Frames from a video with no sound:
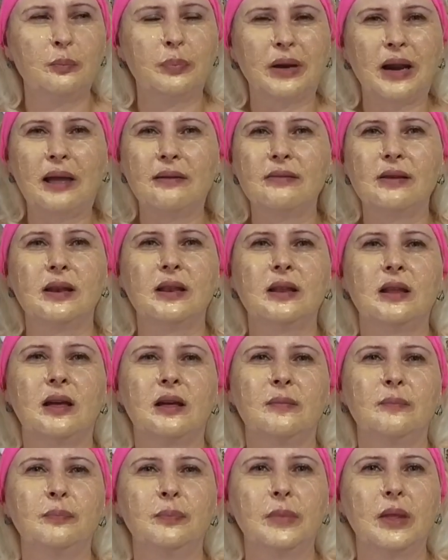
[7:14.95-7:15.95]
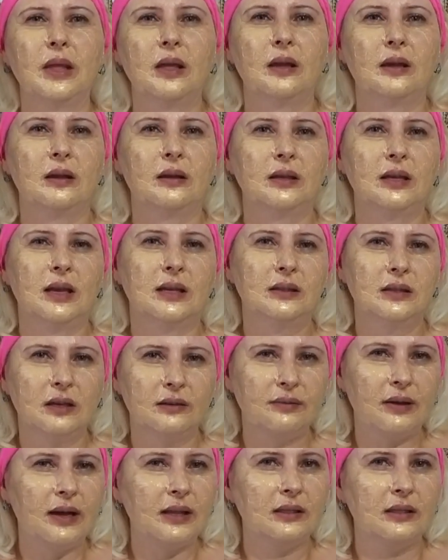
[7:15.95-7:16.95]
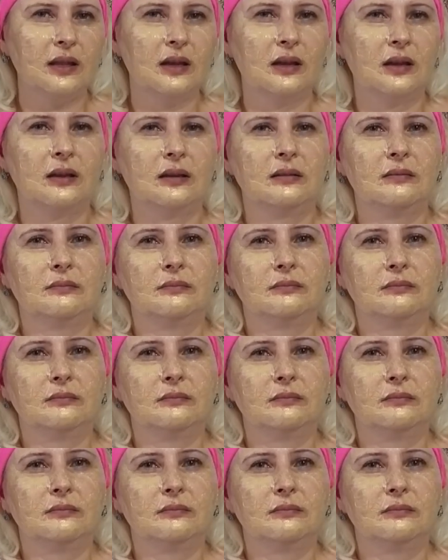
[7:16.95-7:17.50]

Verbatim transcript: правильно и адекватно